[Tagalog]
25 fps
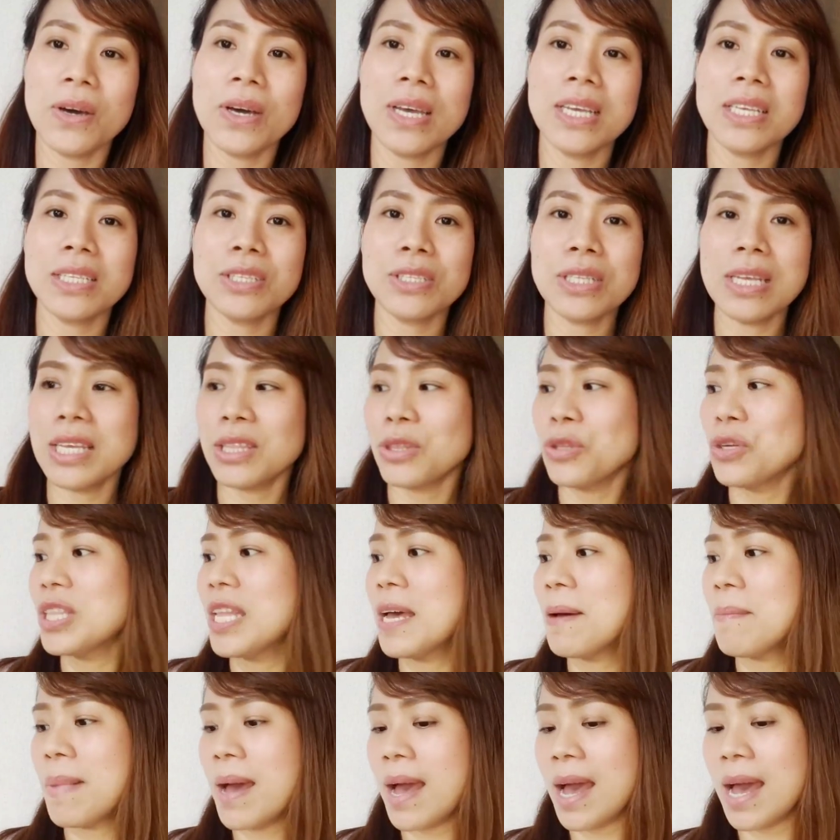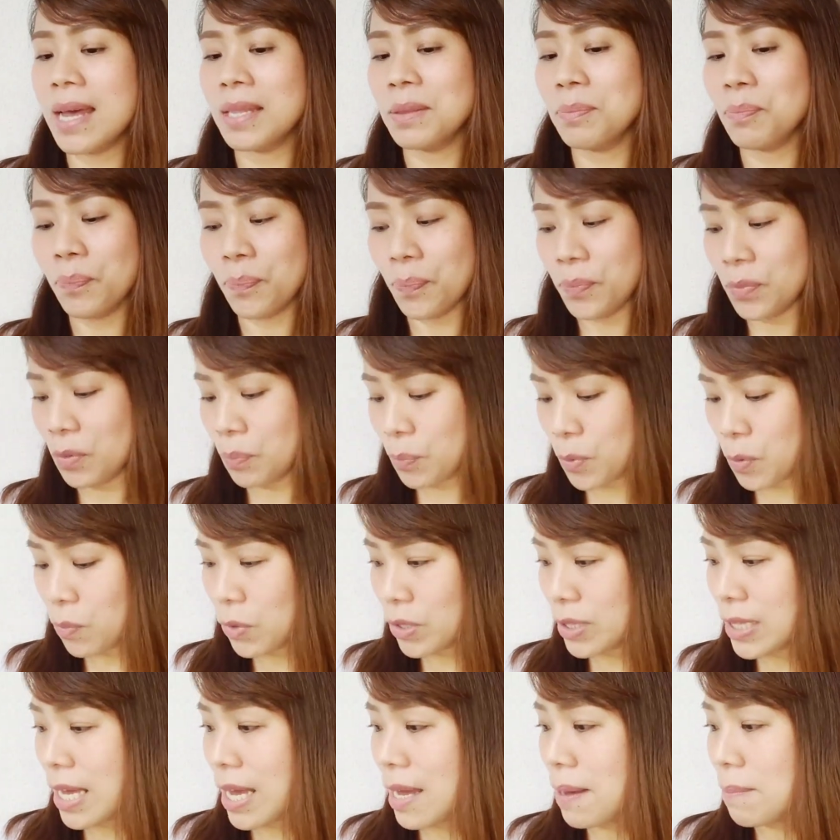so, it, ito naman,
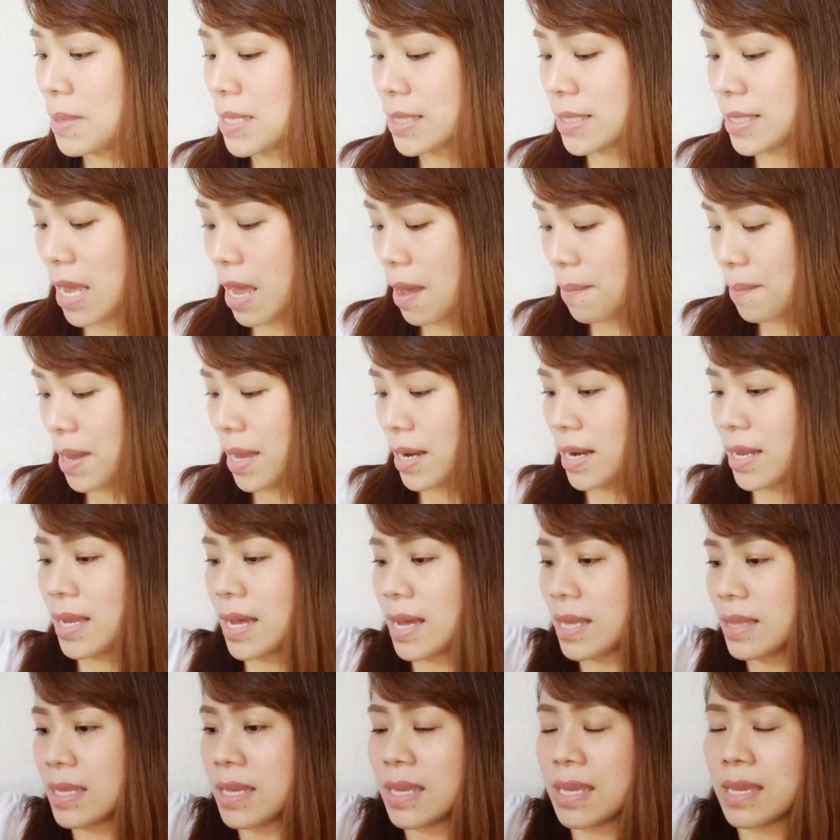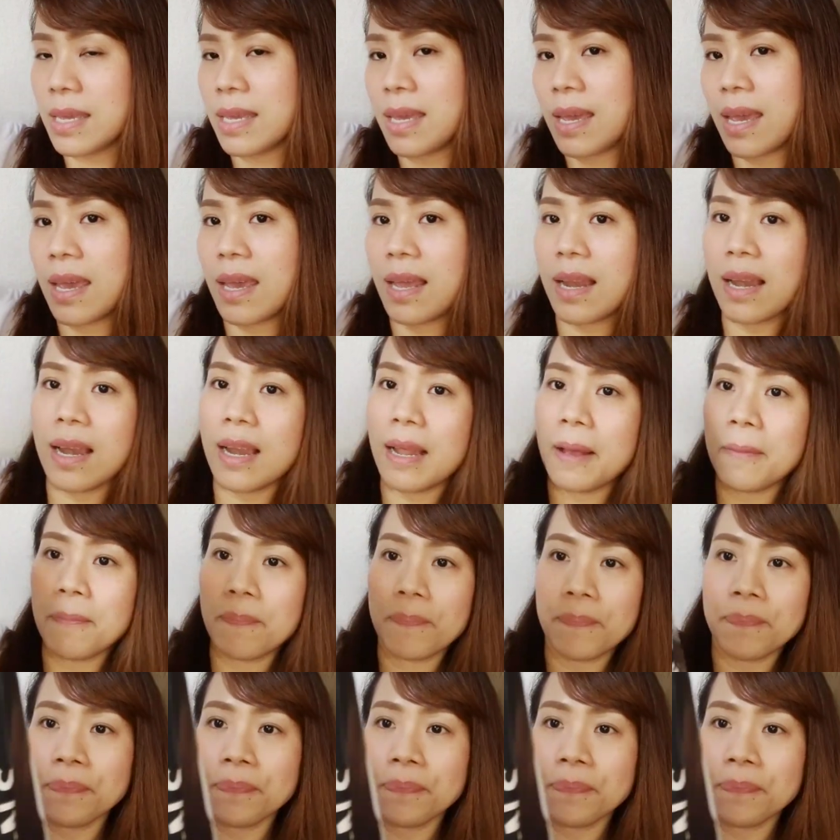pumunta kami sa American Eagle.